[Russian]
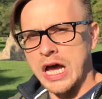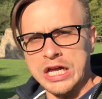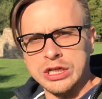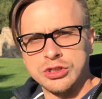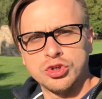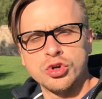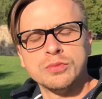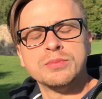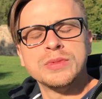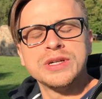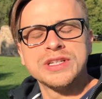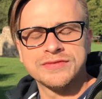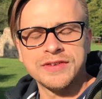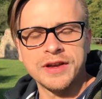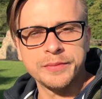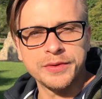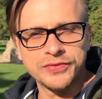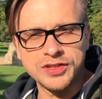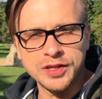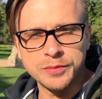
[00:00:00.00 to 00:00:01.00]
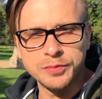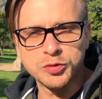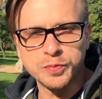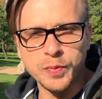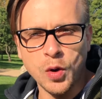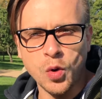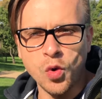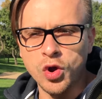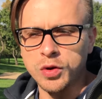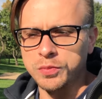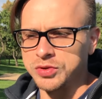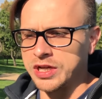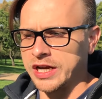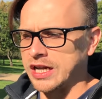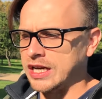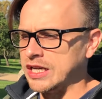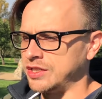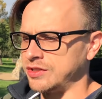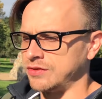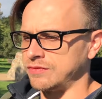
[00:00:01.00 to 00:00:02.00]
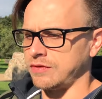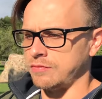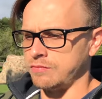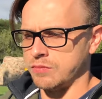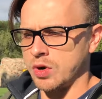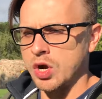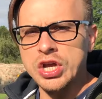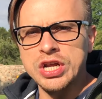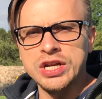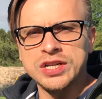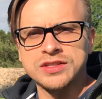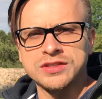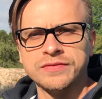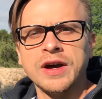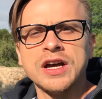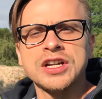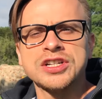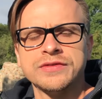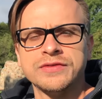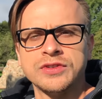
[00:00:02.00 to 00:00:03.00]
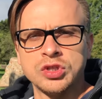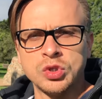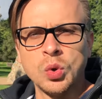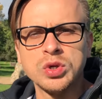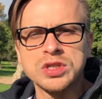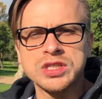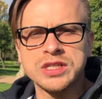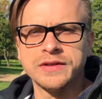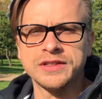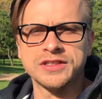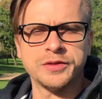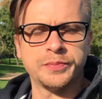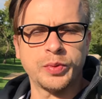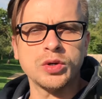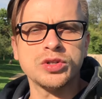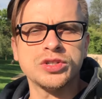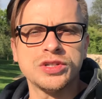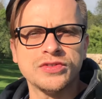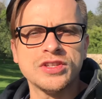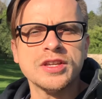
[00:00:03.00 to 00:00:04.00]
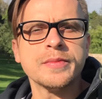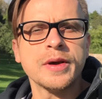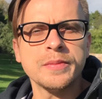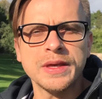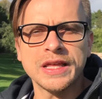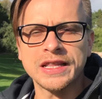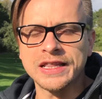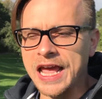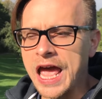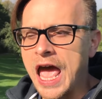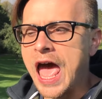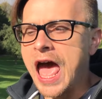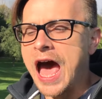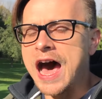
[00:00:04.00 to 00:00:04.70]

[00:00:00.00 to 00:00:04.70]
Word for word: о чем мы с вами все беспокоимся, количество мышц, ваша выносливость и прочие все моменты.